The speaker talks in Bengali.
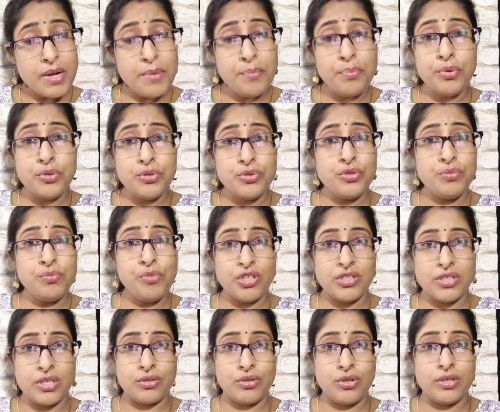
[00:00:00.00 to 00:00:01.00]
প্রচুর
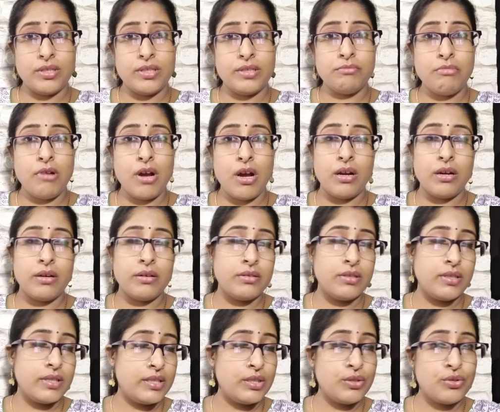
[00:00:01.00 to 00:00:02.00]
মজা করেন বা
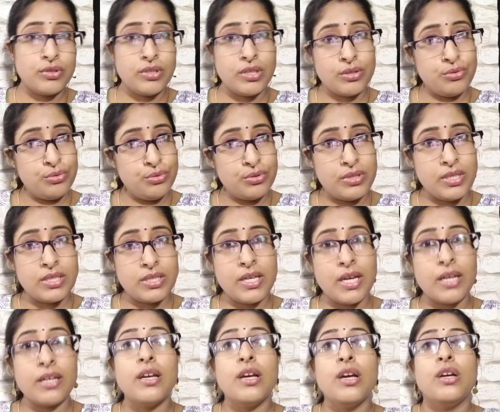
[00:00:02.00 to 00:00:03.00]
এদিক ওদিক ঘুরতে
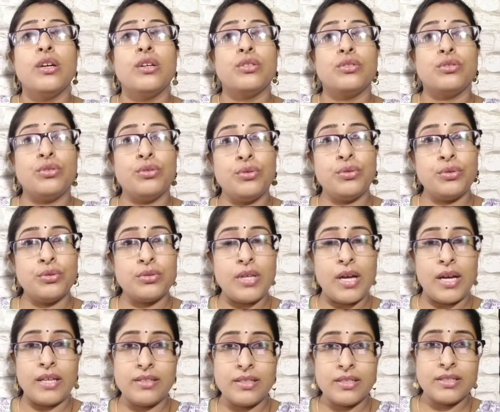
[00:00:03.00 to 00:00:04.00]
যান তো
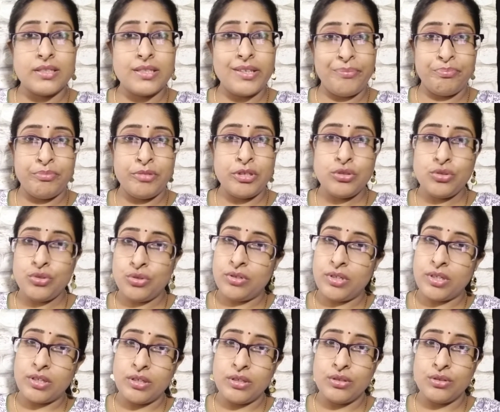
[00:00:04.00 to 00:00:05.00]
তাদের সেফটির জন্যে
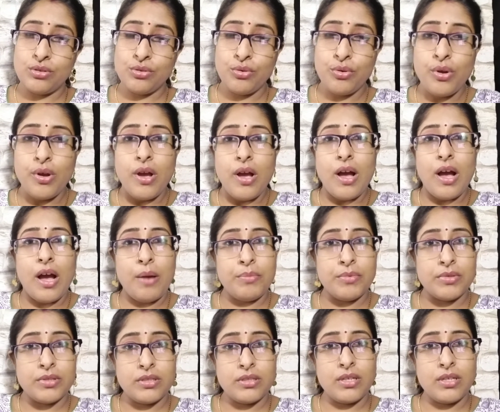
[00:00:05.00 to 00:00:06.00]
কিন্তু
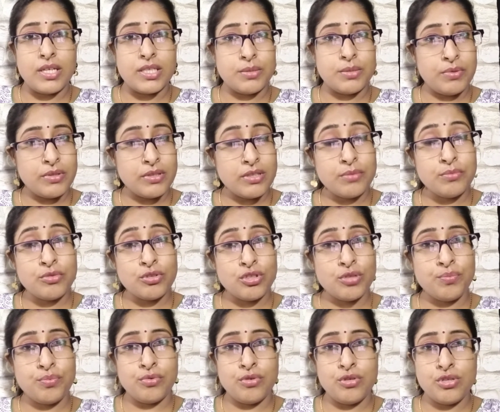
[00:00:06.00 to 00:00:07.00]
আমাদের হাজব্যান্ডের মতো
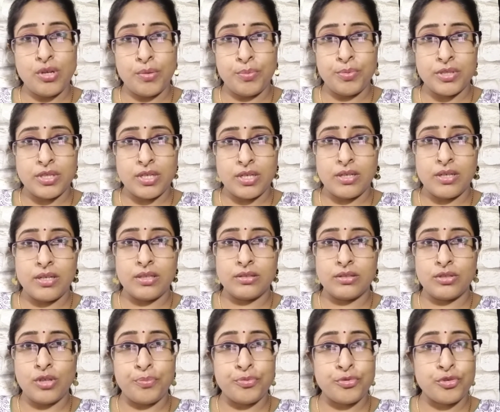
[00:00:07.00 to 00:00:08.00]
পুলিশ অফিসাররা
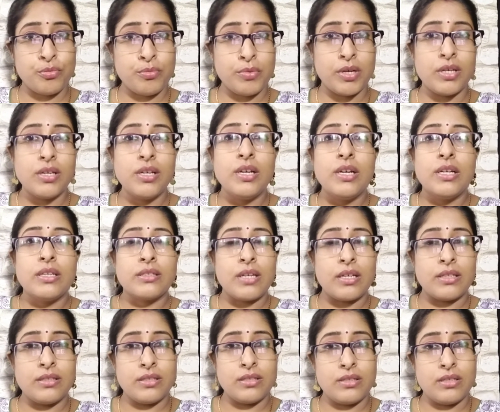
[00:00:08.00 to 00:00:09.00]
সবসময়
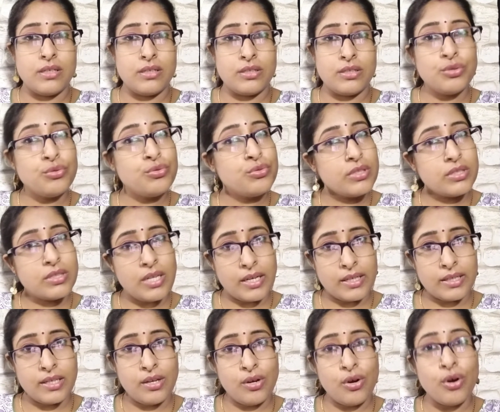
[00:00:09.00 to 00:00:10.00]
তাদের ডিউটি
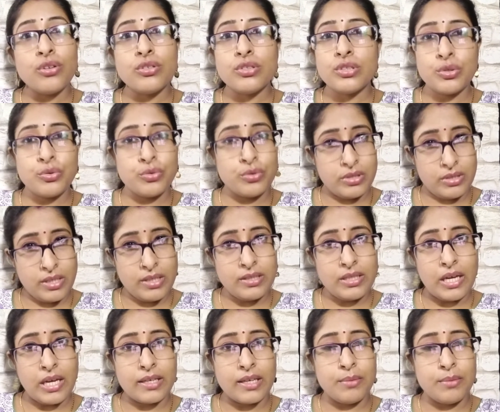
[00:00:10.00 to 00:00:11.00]
থাকে অন ডিউটিতেই
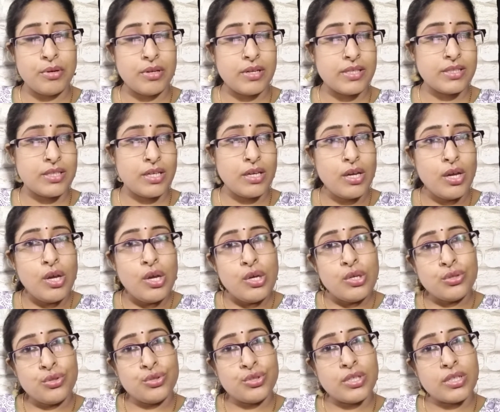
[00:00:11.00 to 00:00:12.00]
থাকে বলা যায়
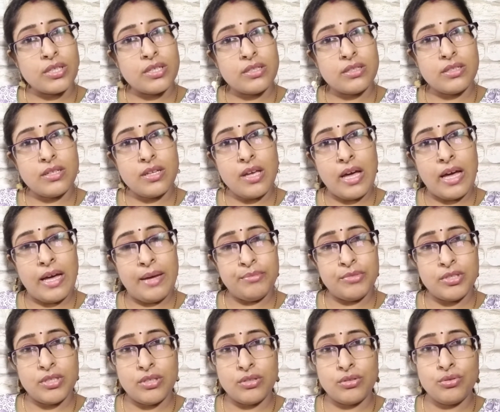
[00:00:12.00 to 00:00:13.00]
তো সেক্ষেত্রে আমি
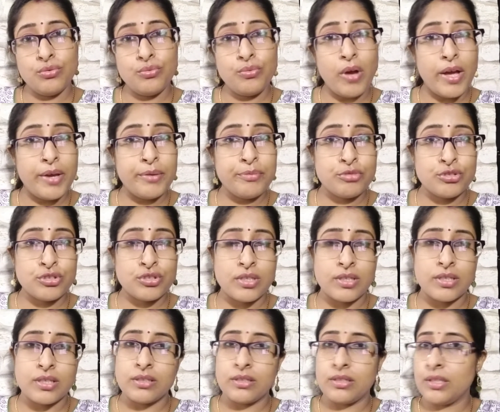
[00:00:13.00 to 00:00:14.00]
যেহেতু ওয়াইফ তো
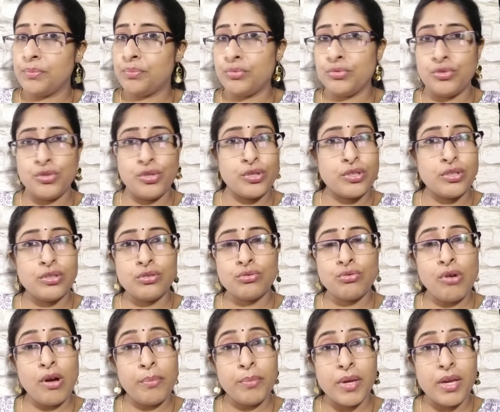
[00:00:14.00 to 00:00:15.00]
সেক্ষেত্রে পুজোয় কিন্তু
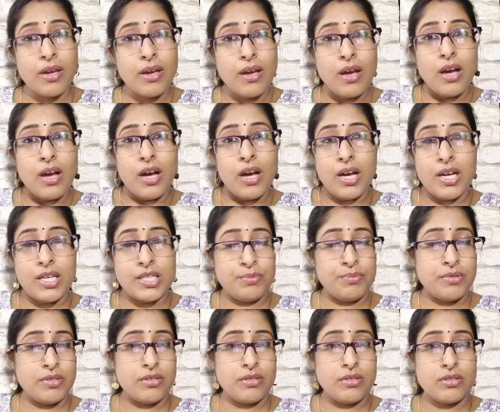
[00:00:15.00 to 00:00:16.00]
আমি
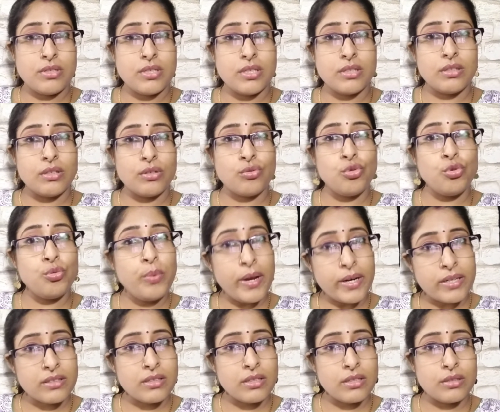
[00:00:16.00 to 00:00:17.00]
হাজব্যান্ডের সাথে খুব
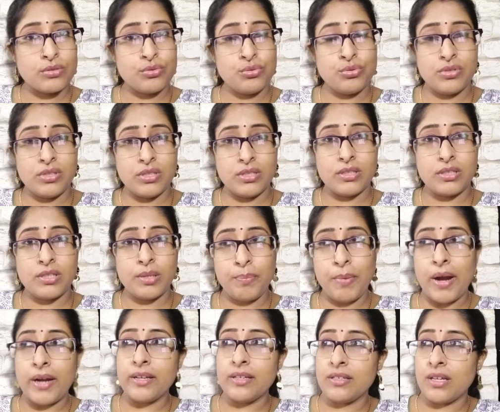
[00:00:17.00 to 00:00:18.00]
একটা ঘুরতে যেতে
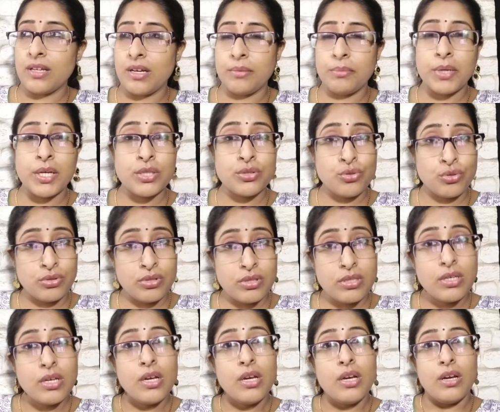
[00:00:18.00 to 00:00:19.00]
পারি না মানে যদি
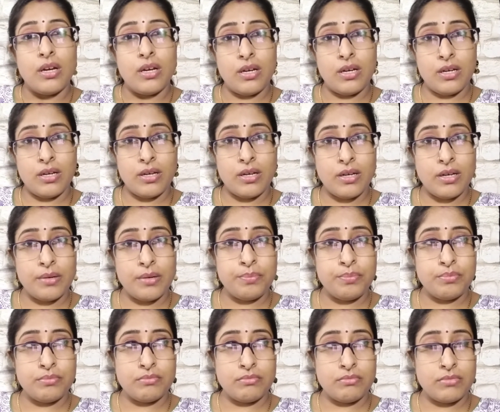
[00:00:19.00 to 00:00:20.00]

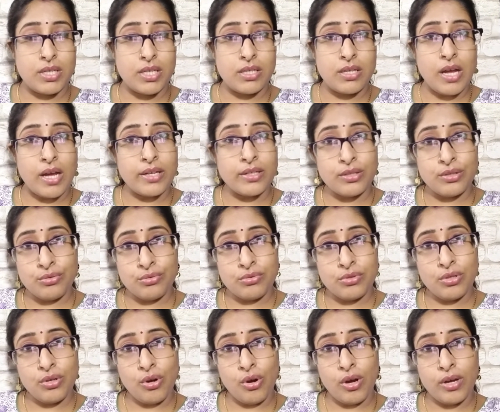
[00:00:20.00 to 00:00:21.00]
মানে নাইট
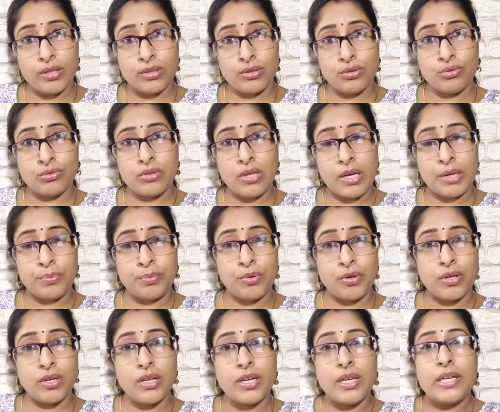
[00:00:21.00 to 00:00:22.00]
ডিউটি হয় তো
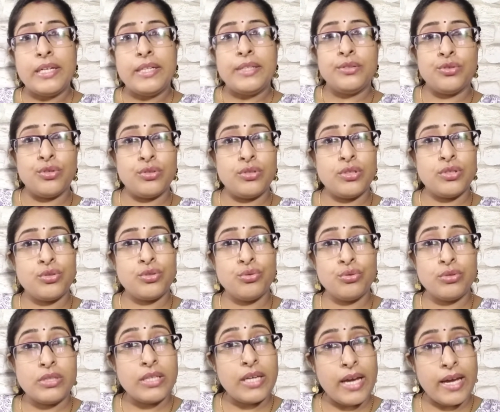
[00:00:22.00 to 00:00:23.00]
তারপরে যদি
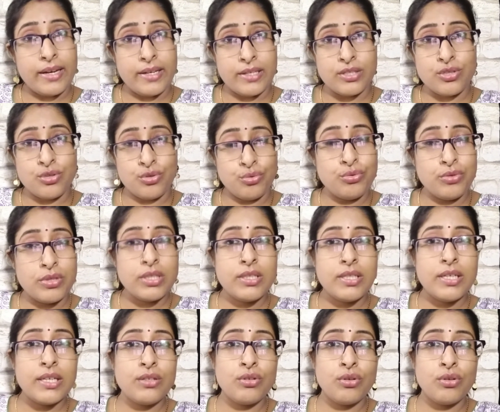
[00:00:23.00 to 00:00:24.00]
ছুটি অ্যারেঞ্জ ছুটি
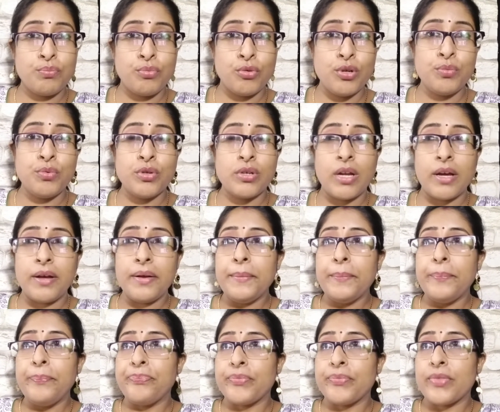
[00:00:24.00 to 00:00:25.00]
ঠিক বলবো না
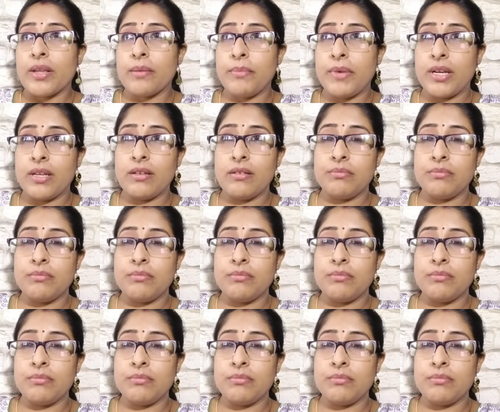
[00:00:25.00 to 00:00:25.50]
মানে